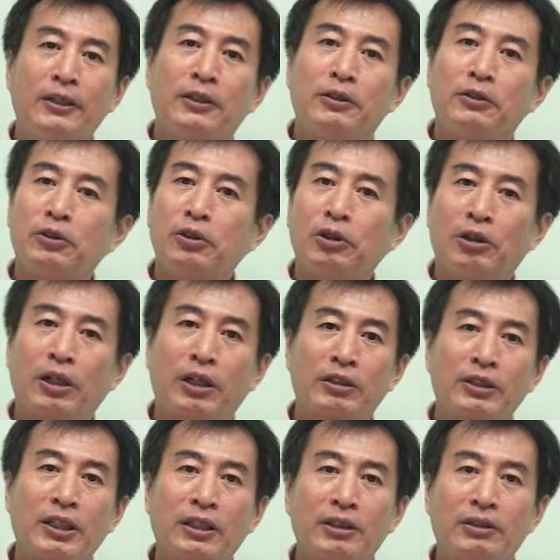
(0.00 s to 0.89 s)
就好
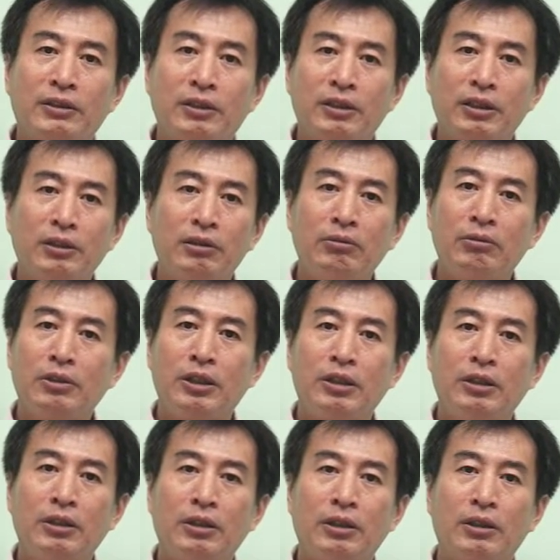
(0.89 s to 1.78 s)
像经
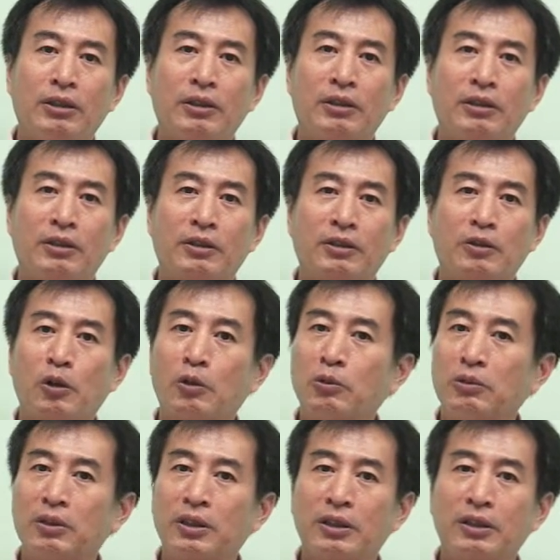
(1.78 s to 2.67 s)
理
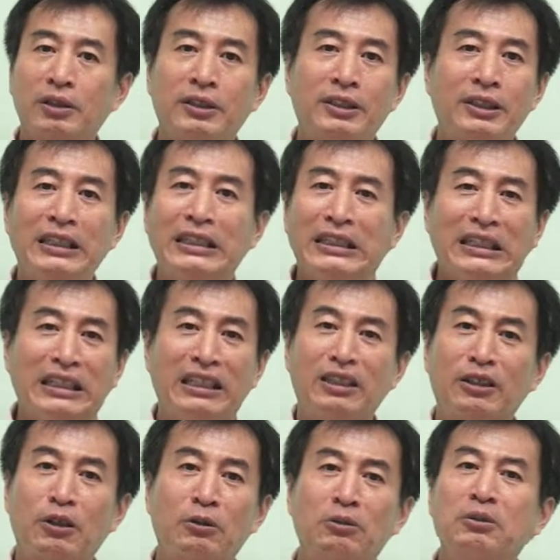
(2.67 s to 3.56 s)
公司、经营
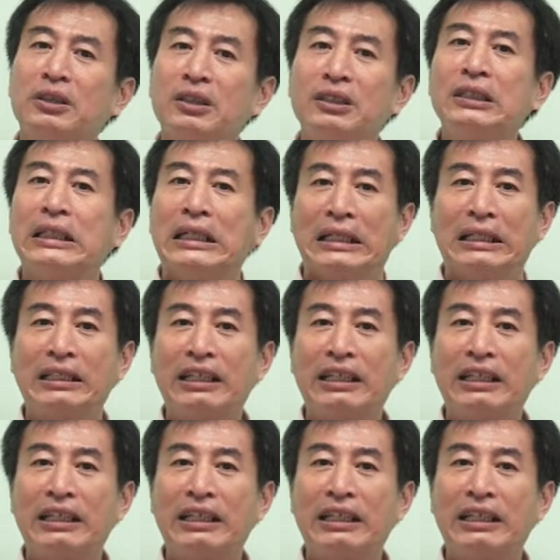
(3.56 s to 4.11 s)
公司的